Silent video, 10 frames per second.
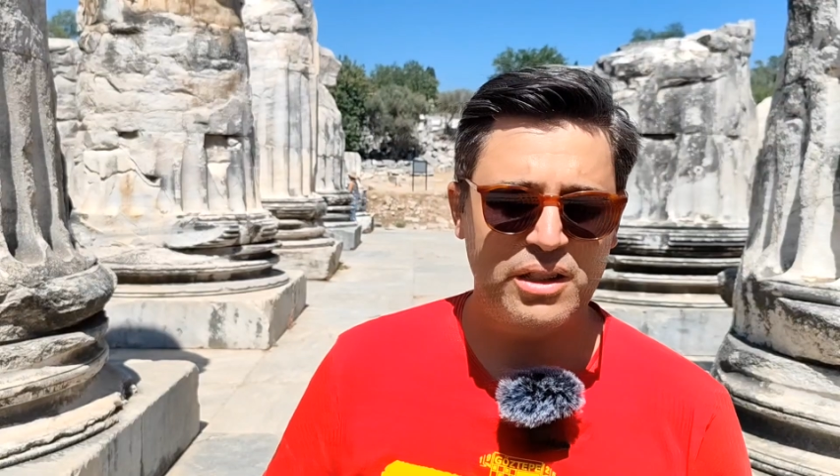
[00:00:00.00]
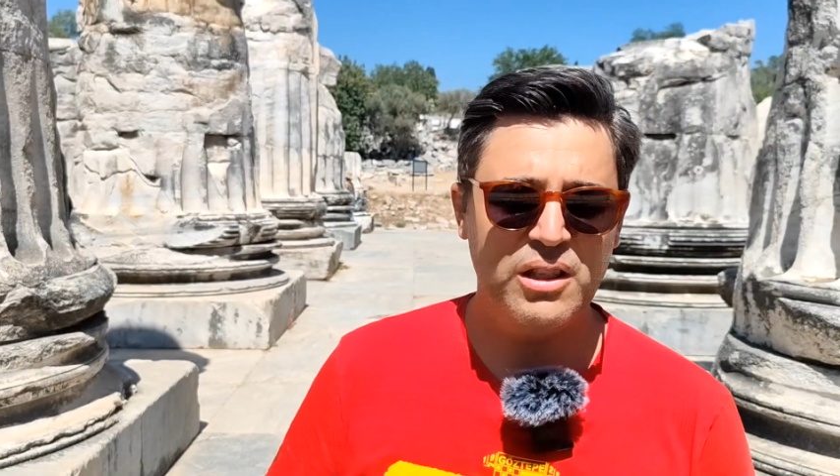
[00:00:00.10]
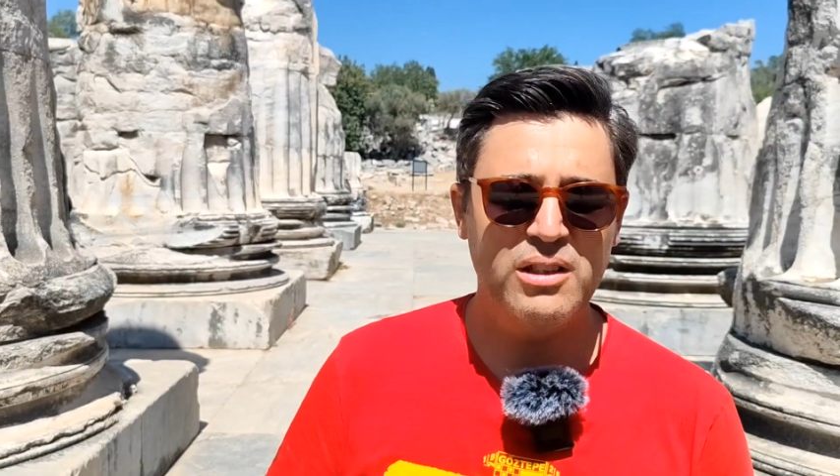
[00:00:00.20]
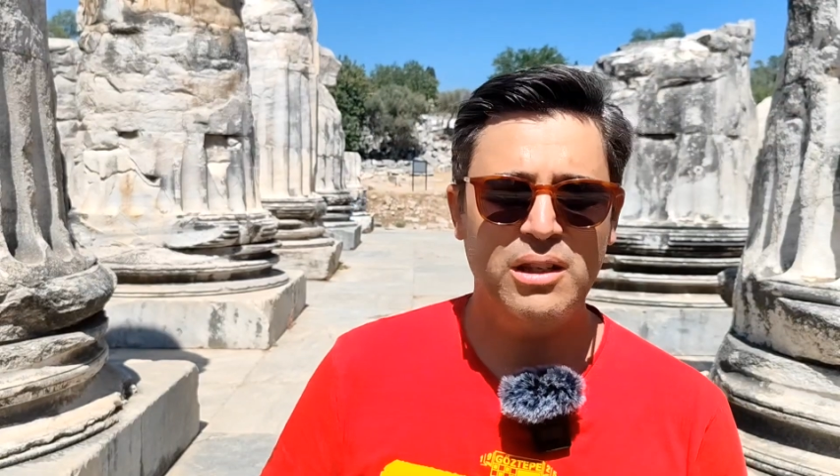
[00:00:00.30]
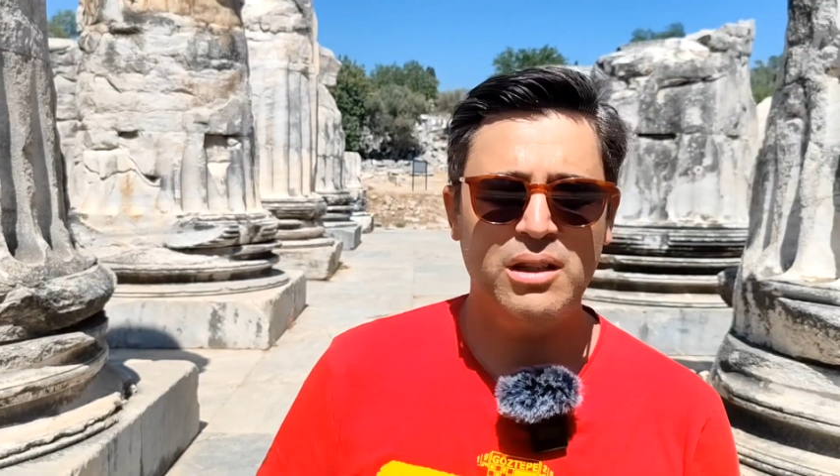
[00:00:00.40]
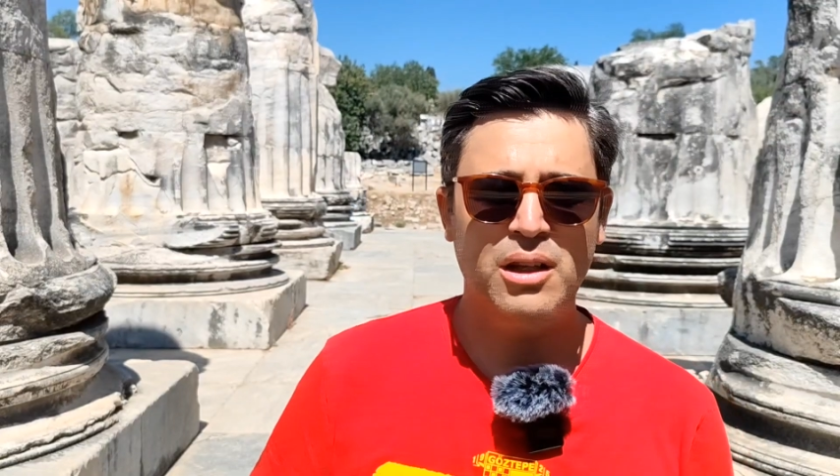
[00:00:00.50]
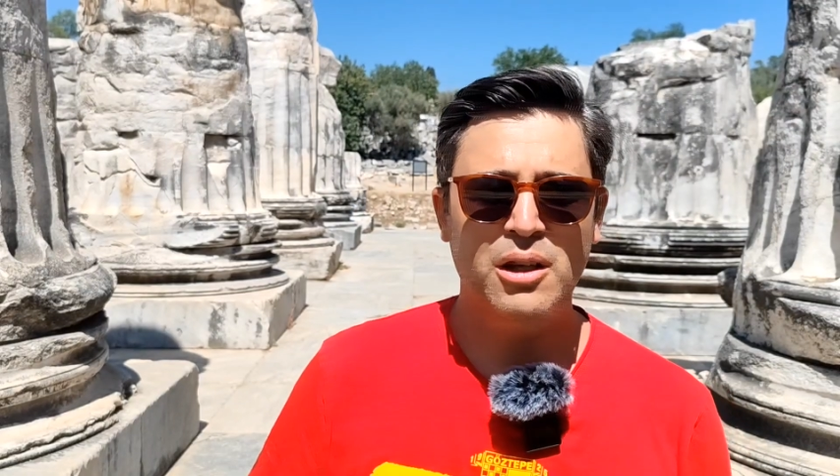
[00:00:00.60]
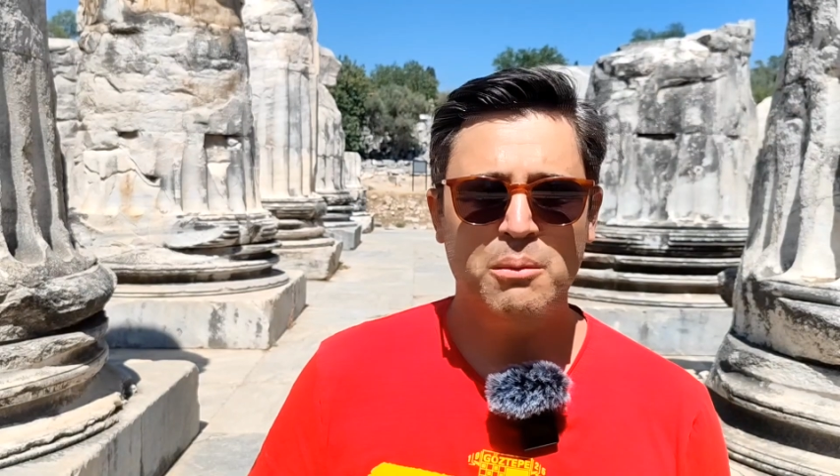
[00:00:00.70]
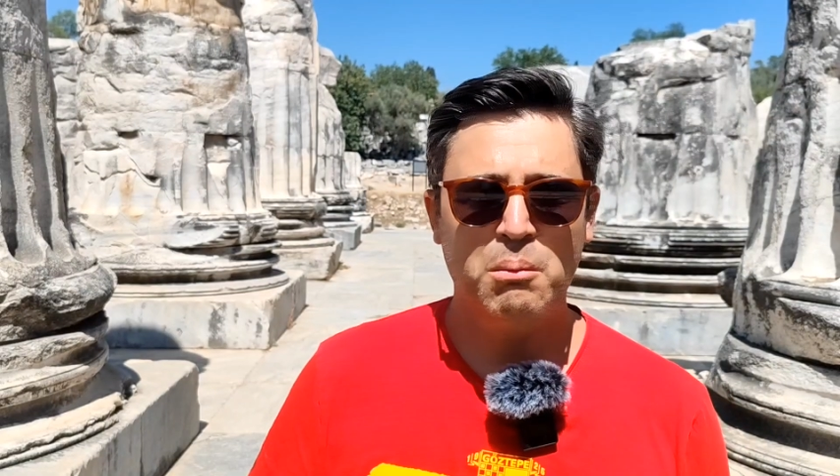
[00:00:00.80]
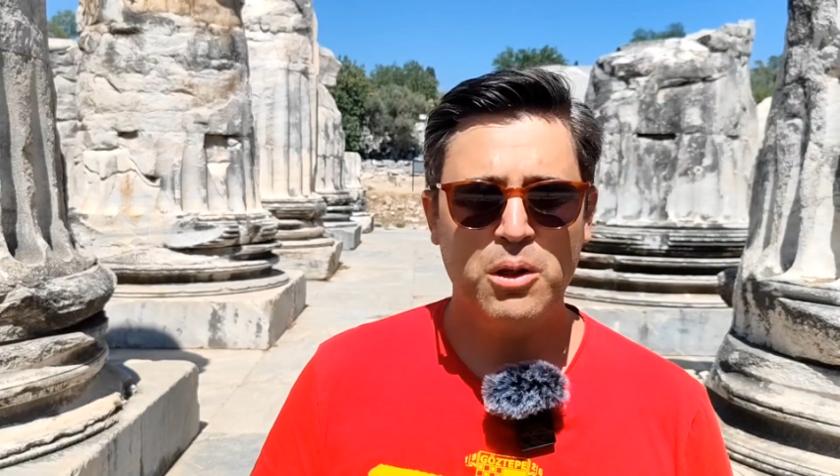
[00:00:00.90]
seri D'den
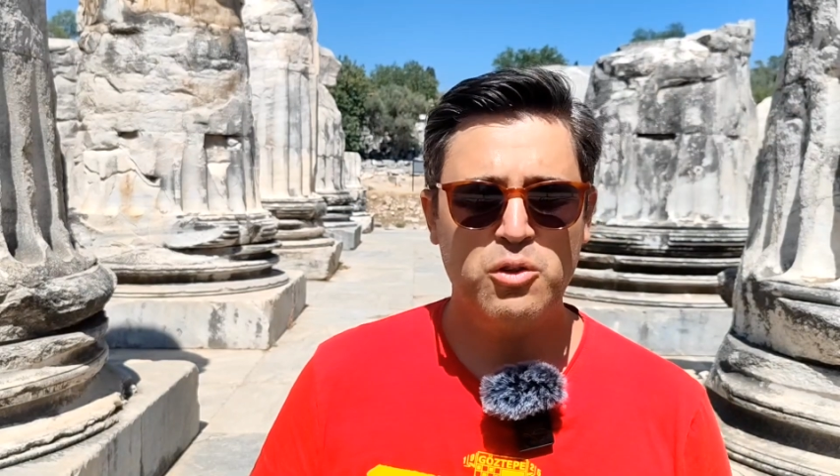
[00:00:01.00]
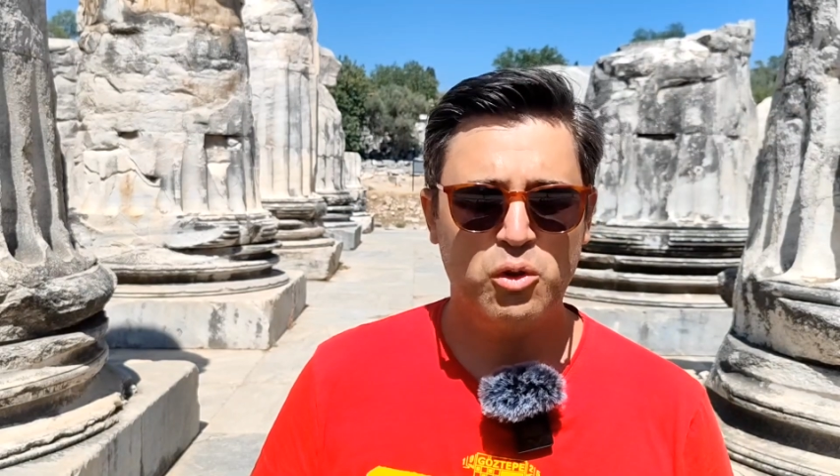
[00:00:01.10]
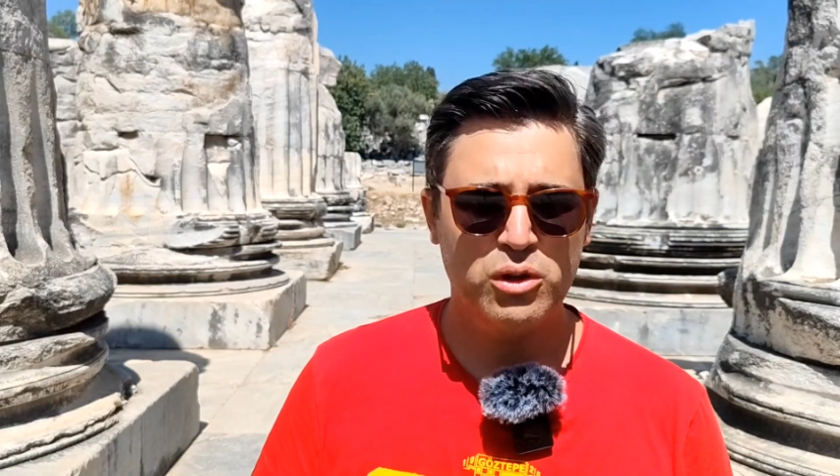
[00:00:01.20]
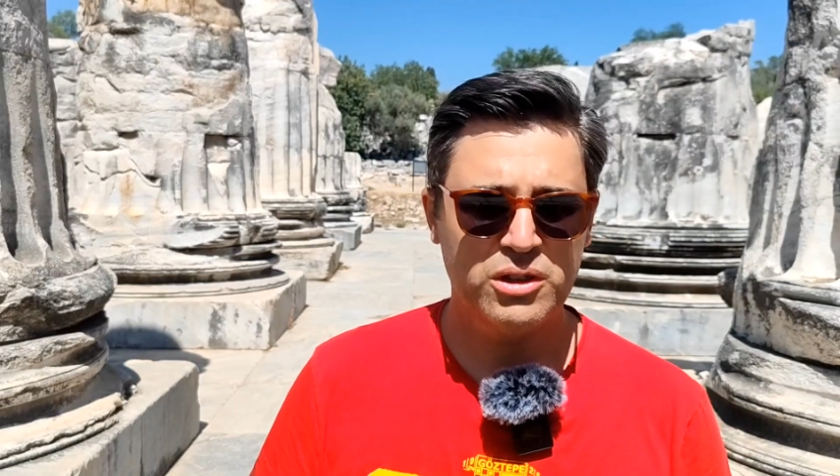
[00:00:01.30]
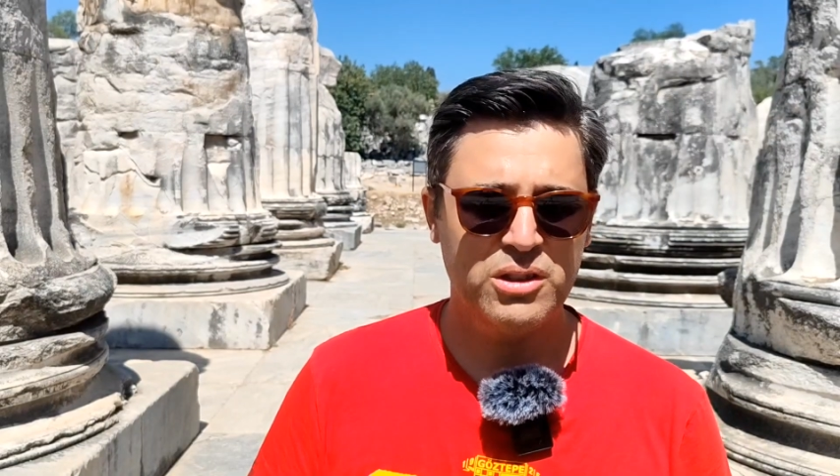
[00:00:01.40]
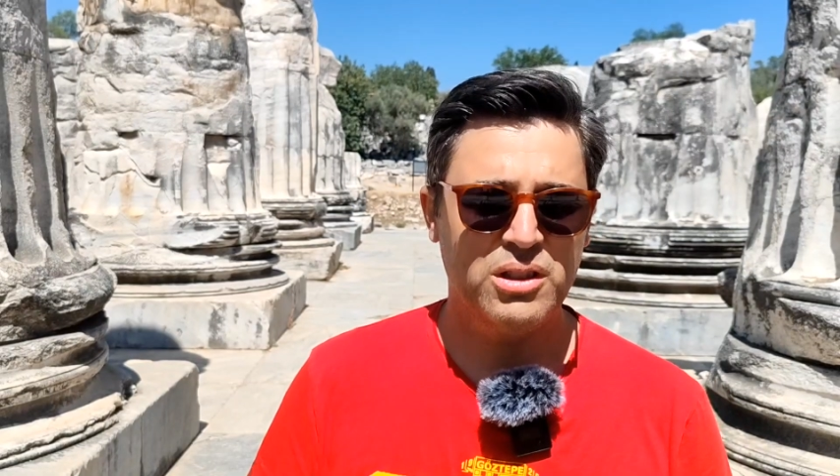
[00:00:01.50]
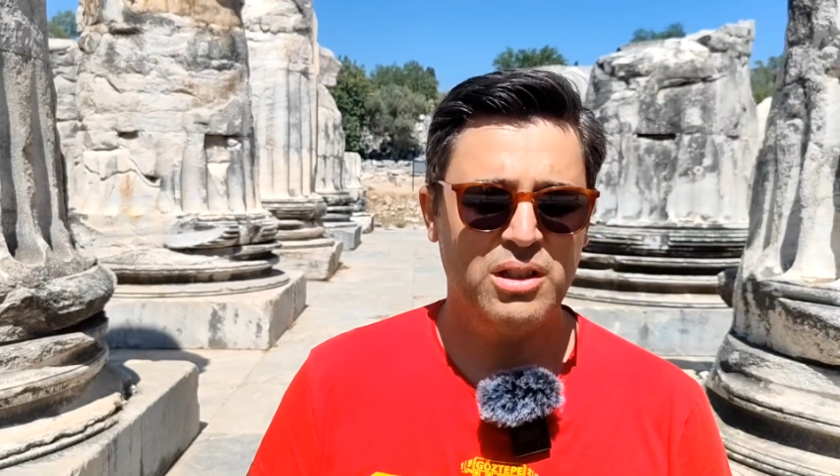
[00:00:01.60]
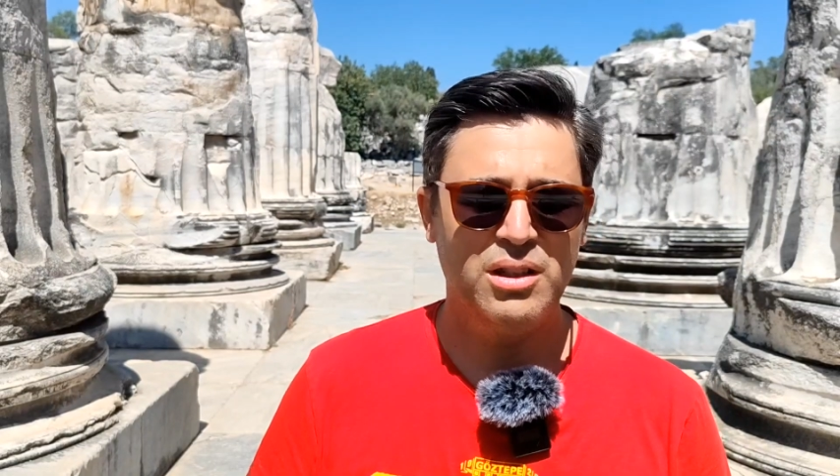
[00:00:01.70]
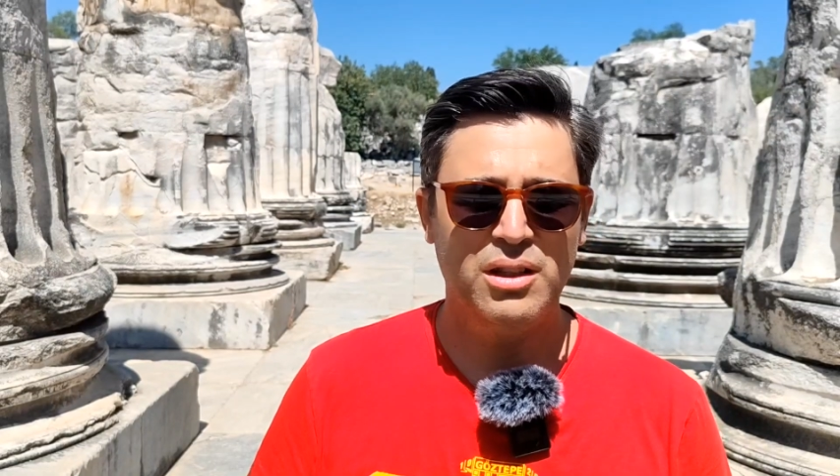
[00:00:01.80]
maç sonrası